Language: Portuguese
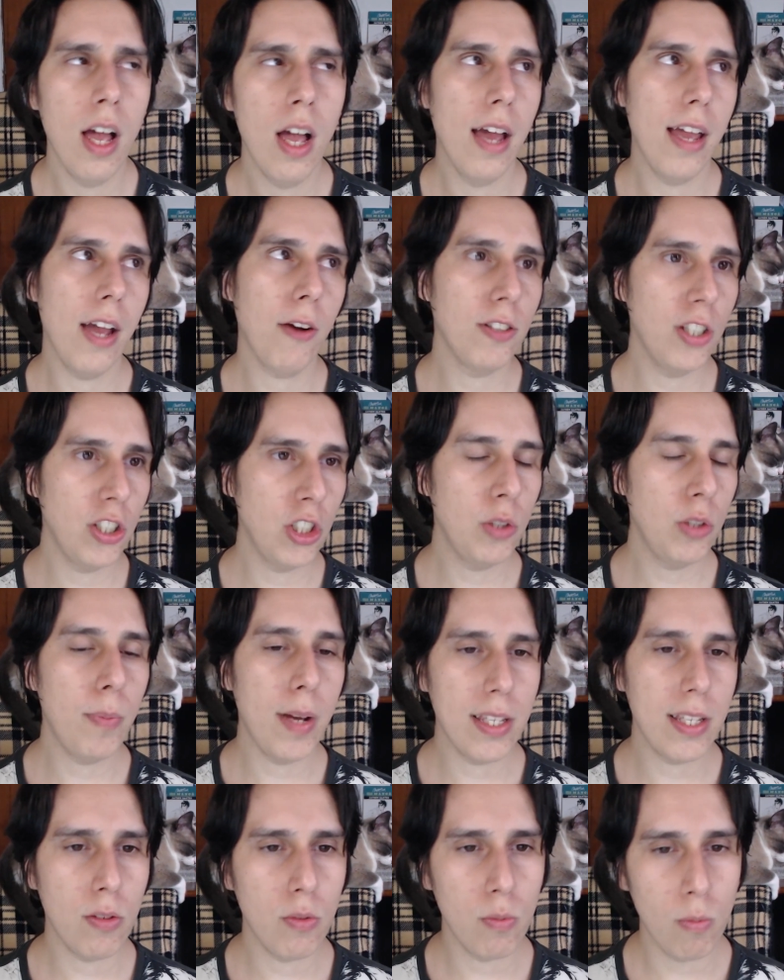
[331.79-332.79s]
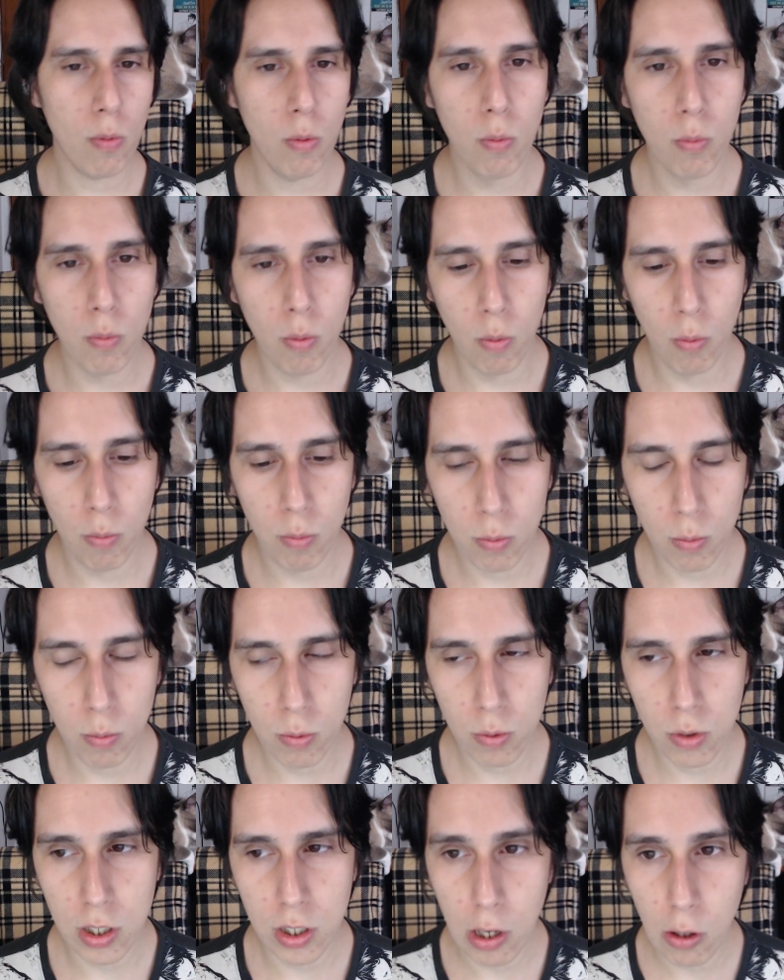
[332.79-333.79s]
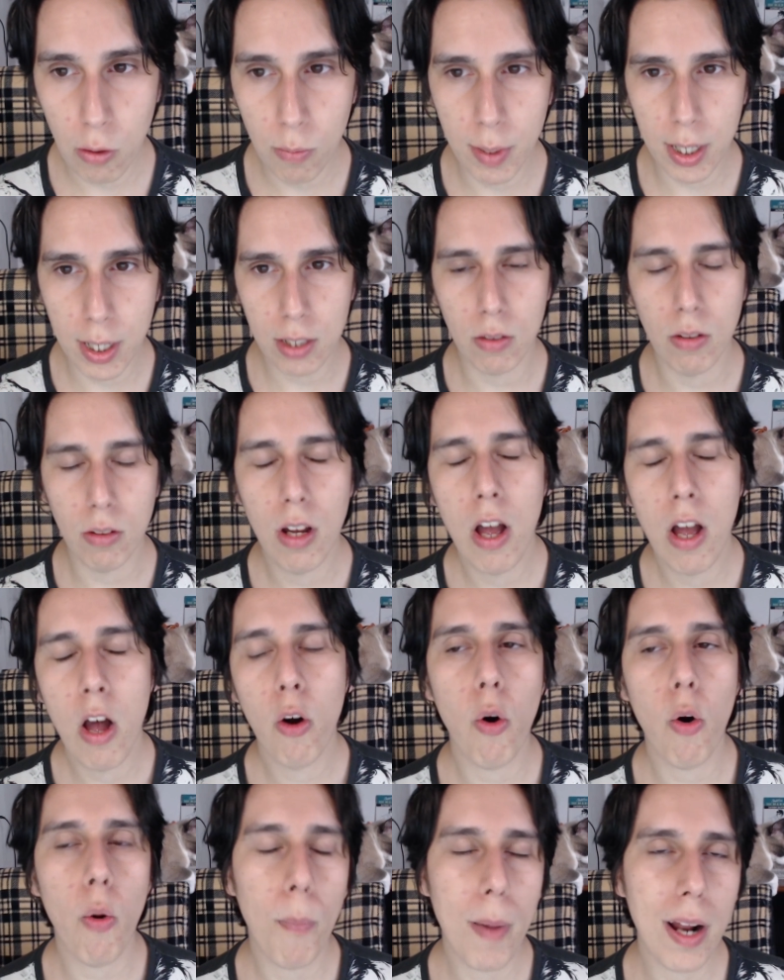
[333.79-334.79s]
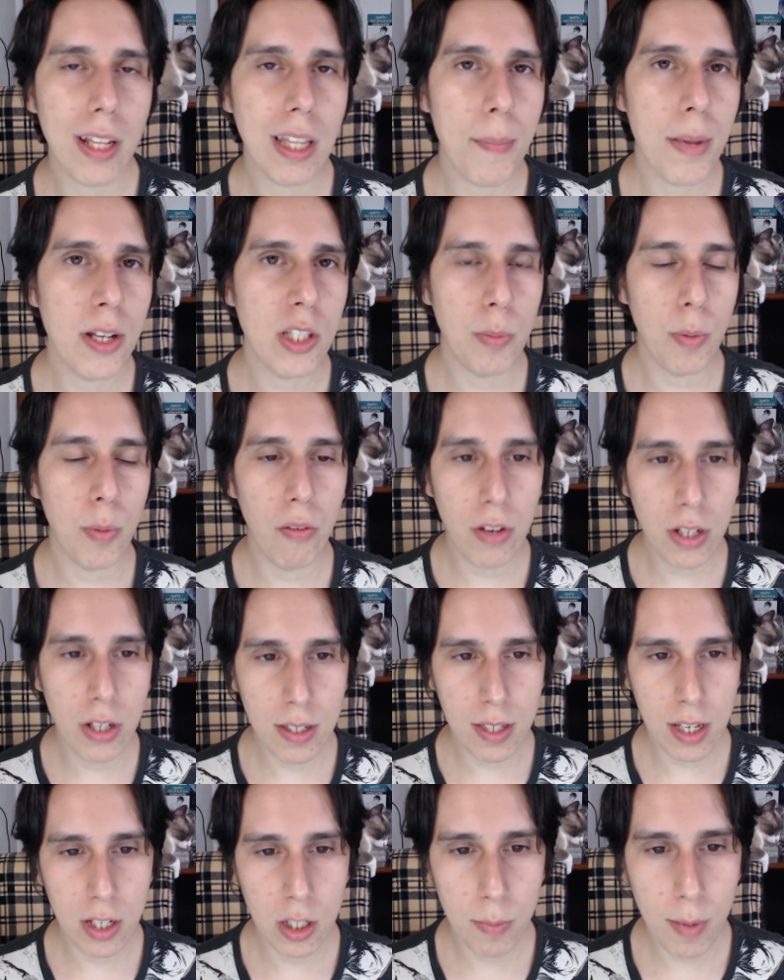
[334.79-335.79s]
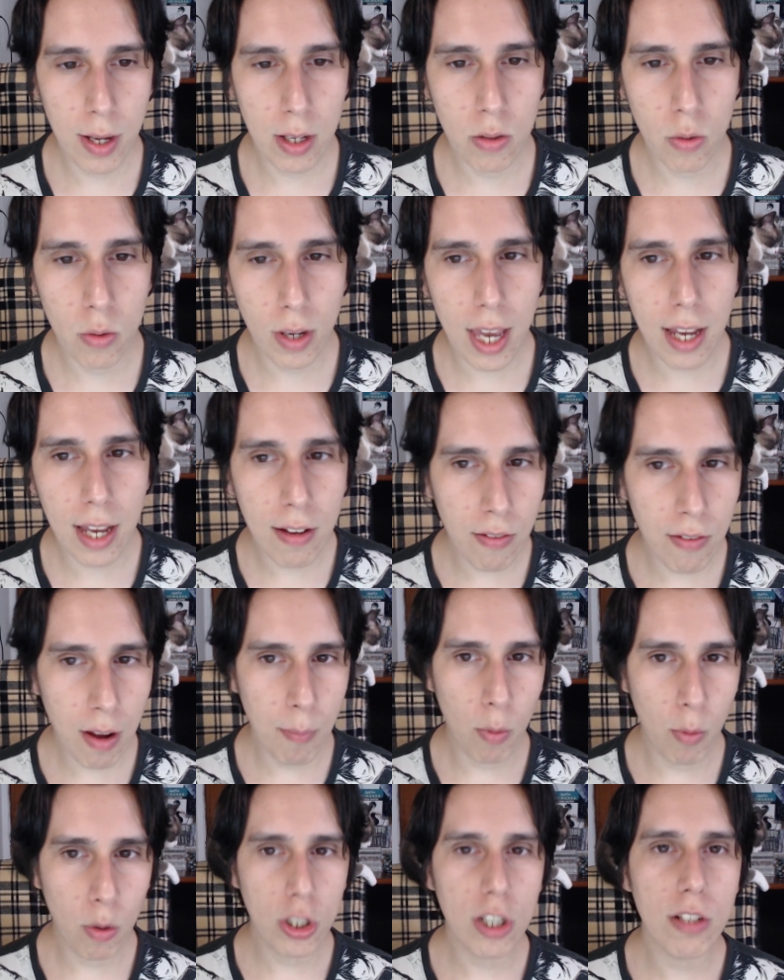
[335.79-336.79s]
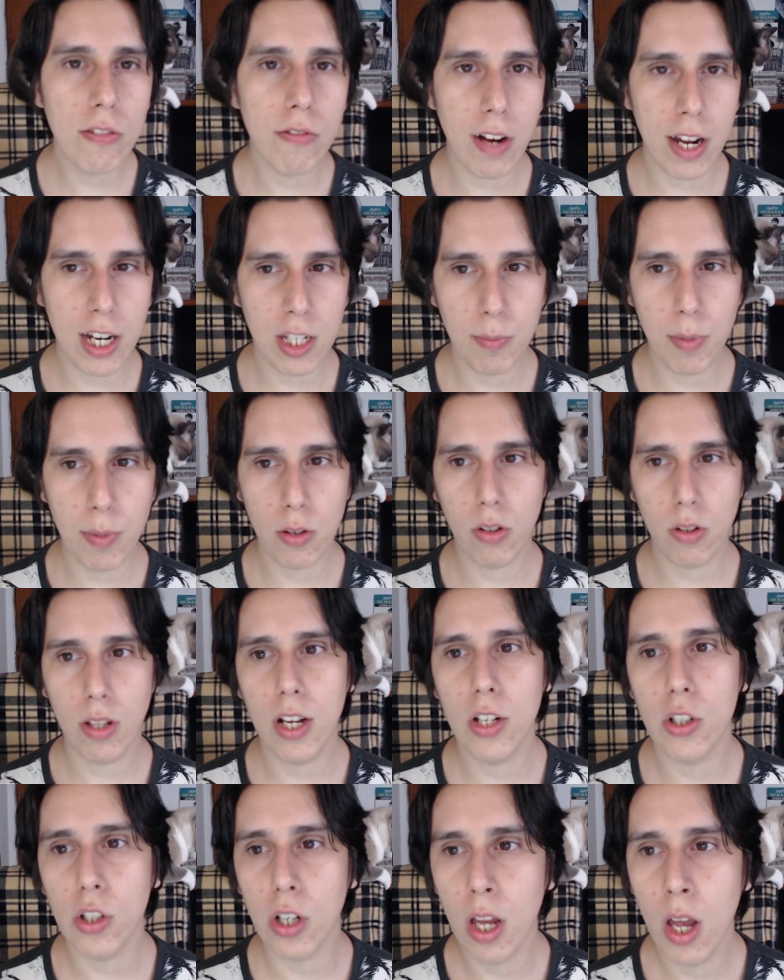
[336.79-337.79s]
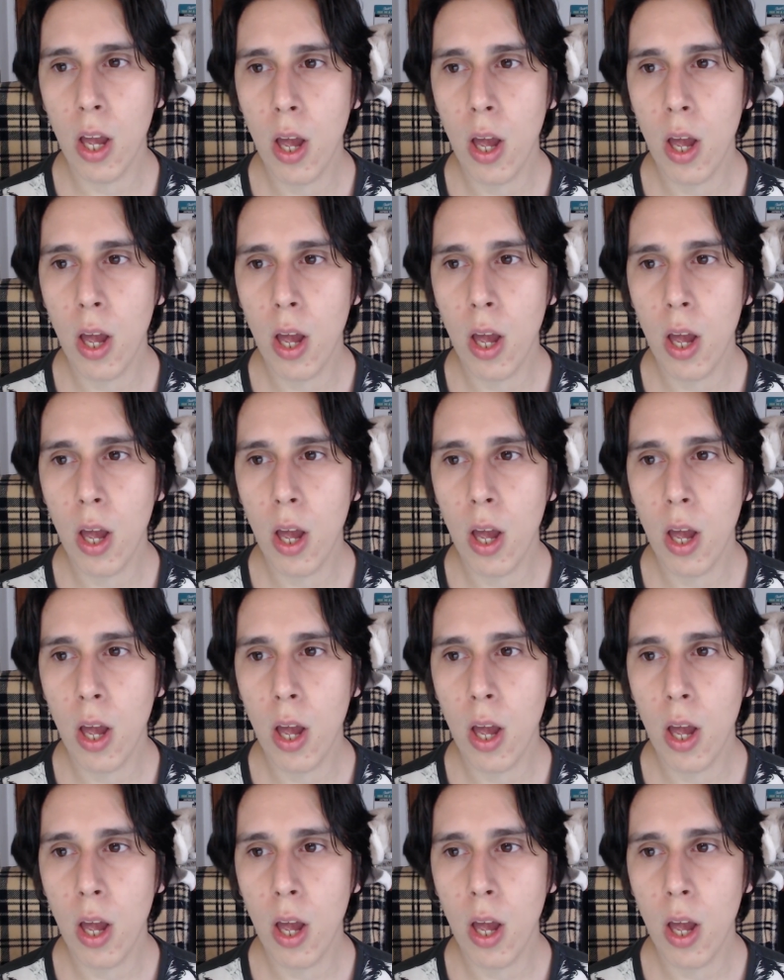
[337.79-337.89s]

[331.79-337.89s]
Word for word: É aí quando a gente pensa um, um, ser humano completamente desprovido de sentimentos, o que, que vai motivar esse personagem?